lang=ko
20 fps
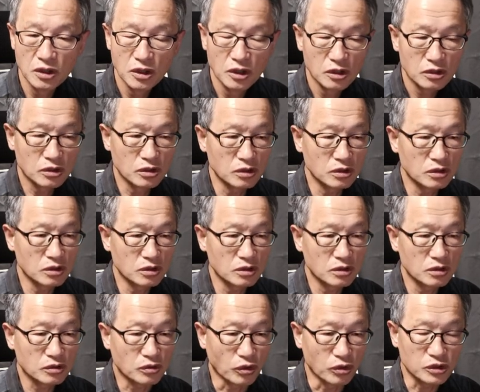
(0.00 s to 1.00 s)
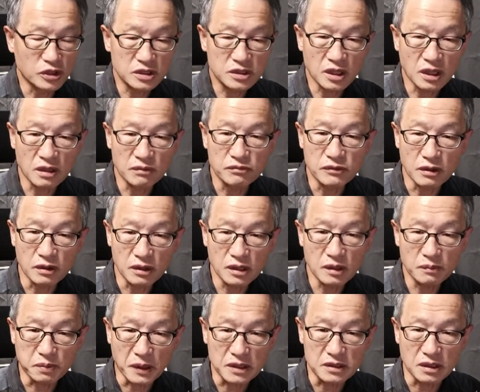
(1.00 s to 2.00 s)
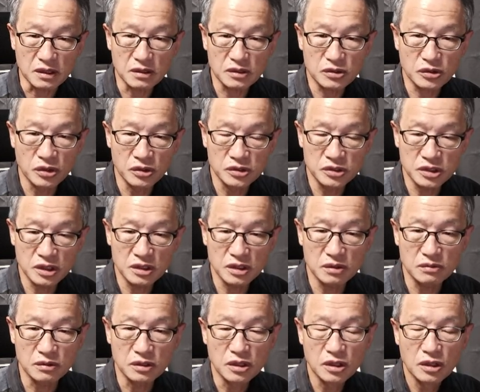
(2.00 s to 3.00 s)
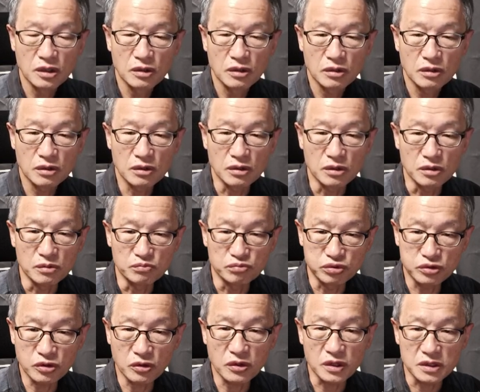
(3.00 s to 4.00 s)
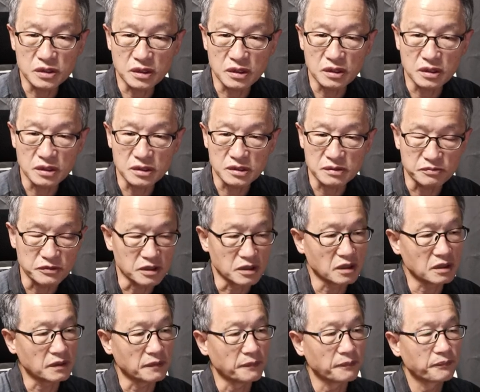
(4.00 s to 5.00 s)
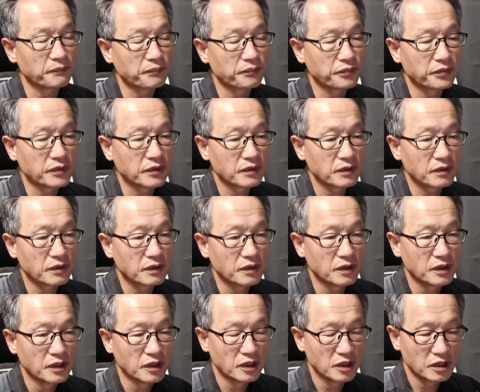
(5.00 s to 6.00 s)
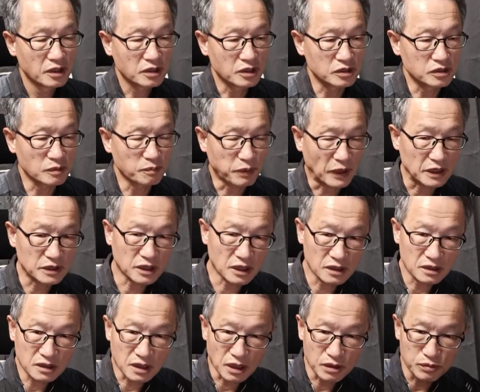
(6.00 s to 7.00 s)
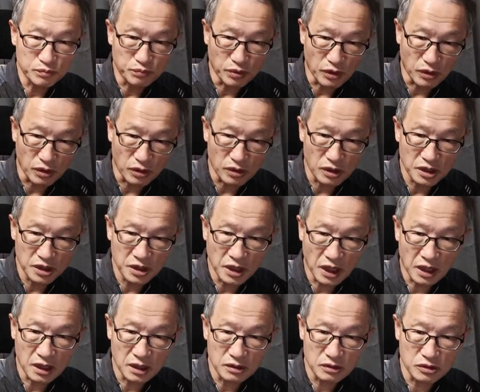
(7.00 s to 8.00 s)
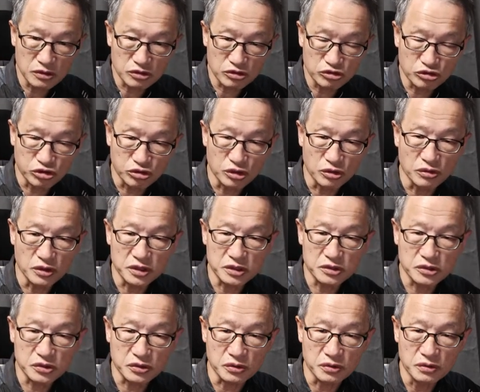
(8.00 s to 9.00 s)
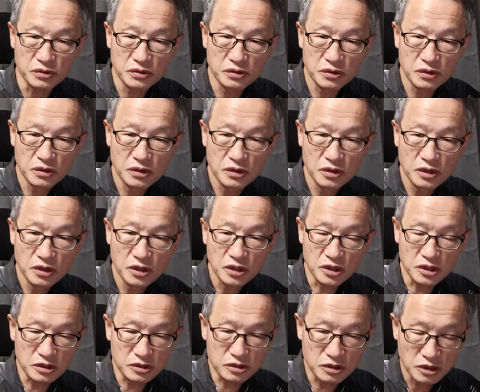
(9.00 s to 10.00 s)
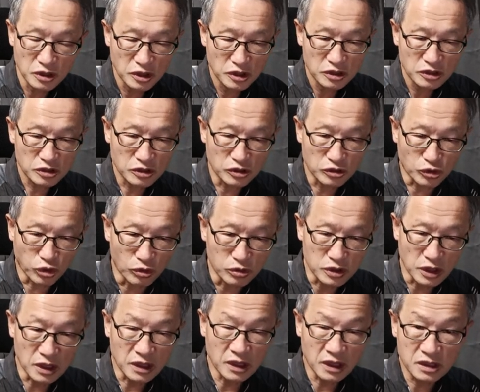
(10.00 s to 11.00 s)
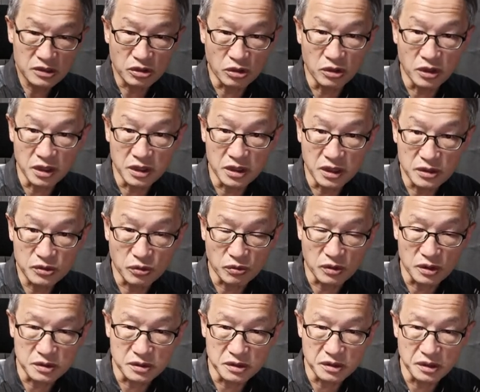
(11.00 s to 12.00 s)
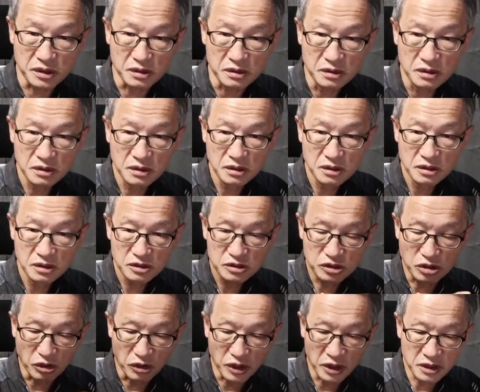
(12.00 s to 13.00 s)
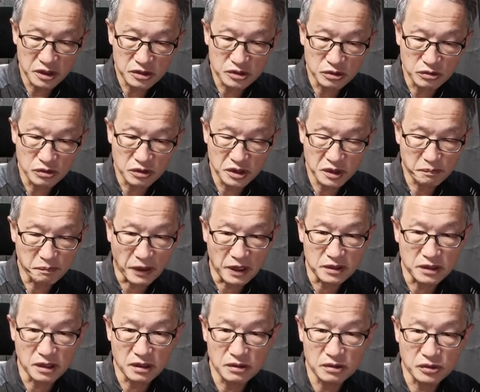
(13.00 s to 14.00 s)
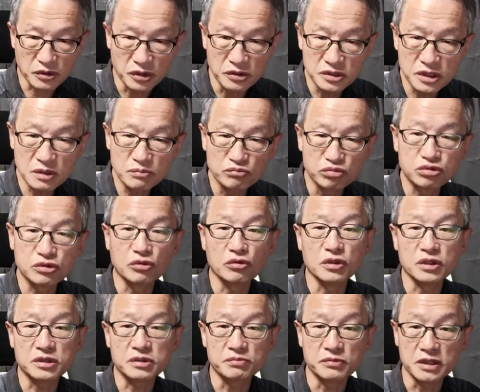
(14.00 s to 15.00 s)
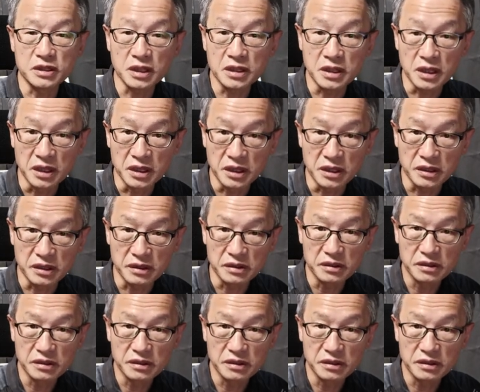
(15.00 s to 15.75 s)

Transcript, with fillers: 그 고대 사람들은 이 바다를 굉장히 예, 무섭게 생각했습니다. 그래서 바다를 타고 멀리 나가는 것을 두려워했죠. 이건 어, 동양이나 서양이나 똑같은데 서양에서도 이 바다를 굉장히 무서워했습니다. 옛날은.